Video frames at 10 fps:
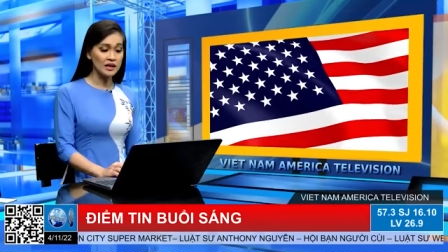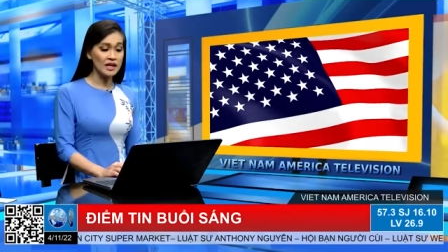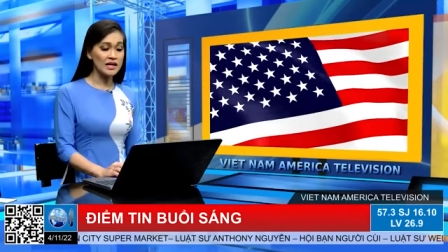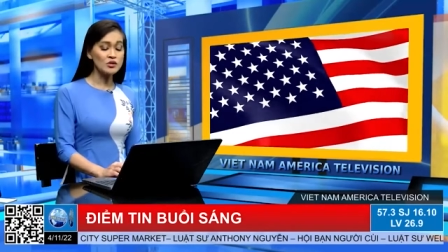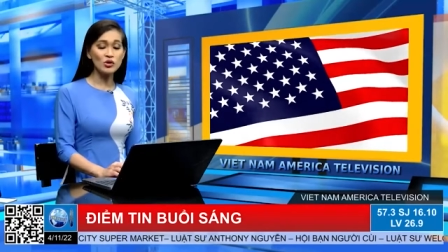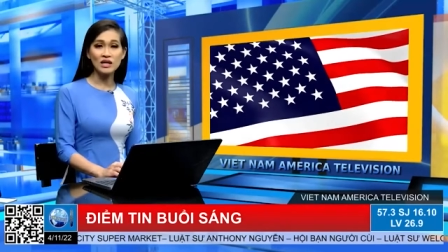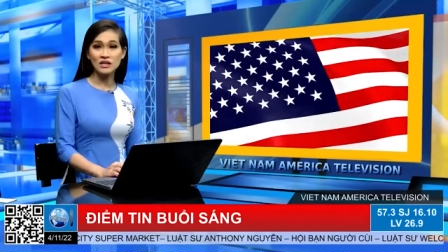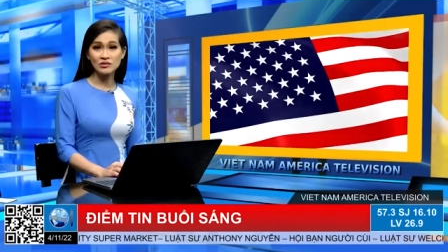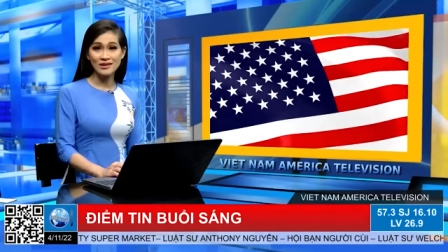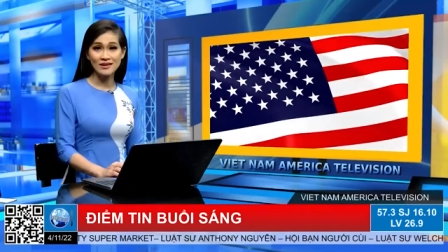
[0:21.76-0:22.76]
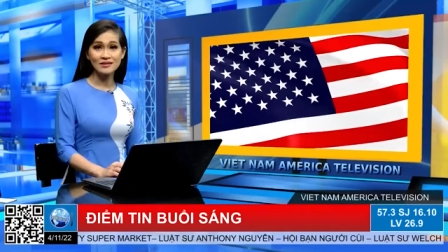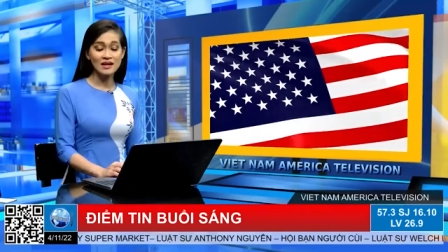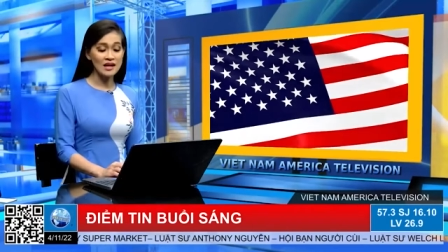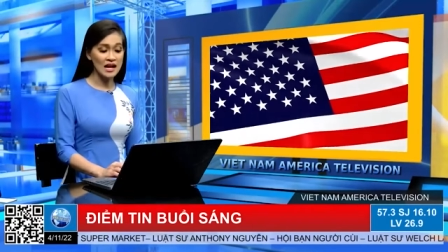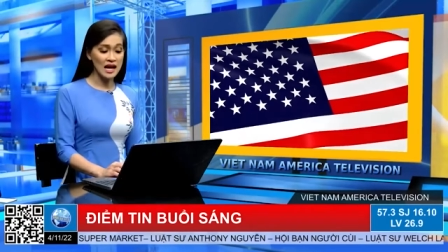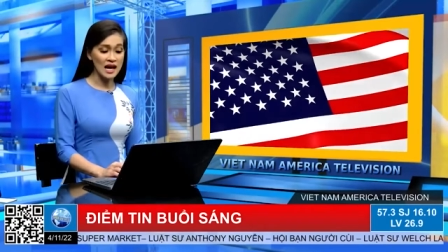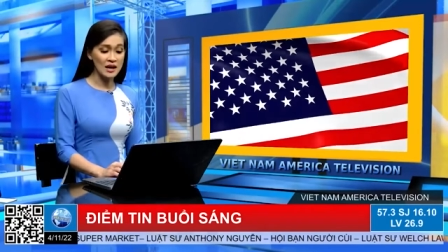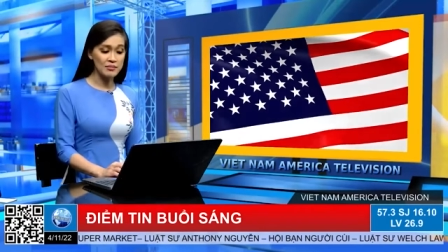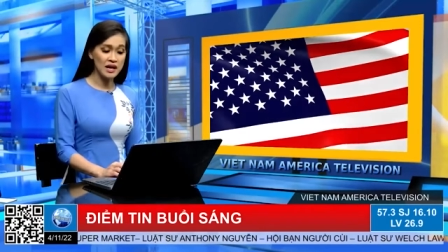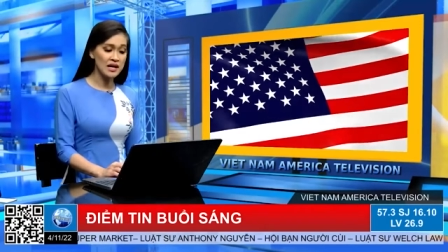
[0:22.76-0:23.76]
Thì cái dự luật này có tên là
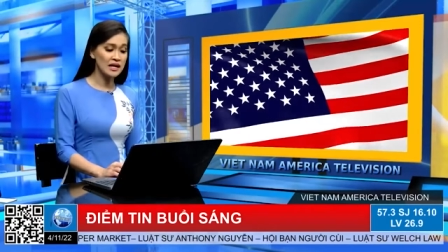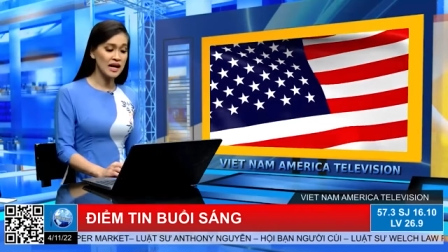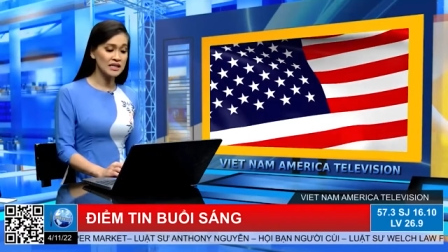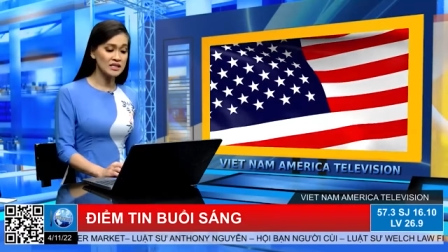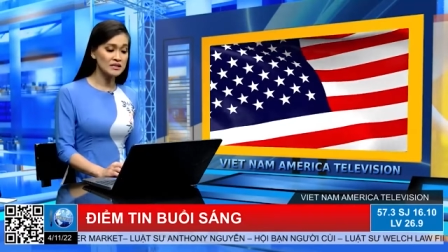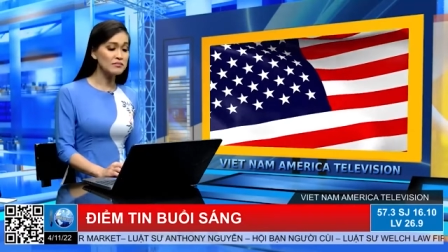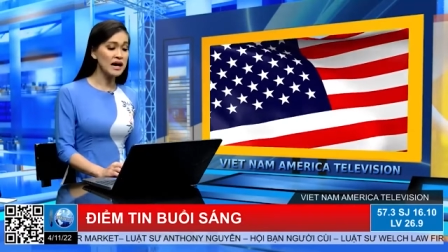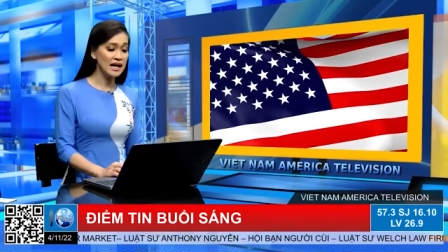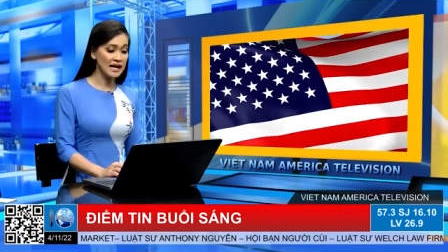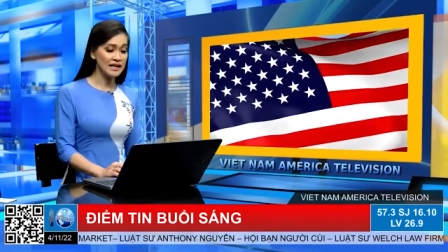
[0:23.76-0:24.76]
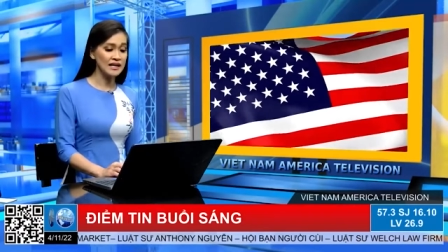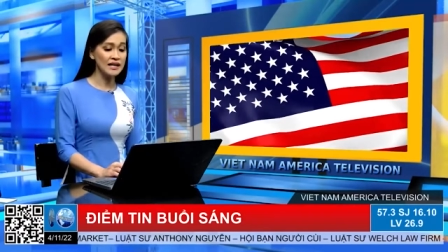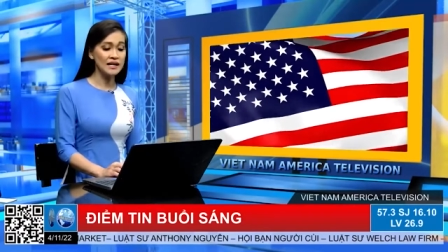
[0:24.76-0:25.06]
AB 2932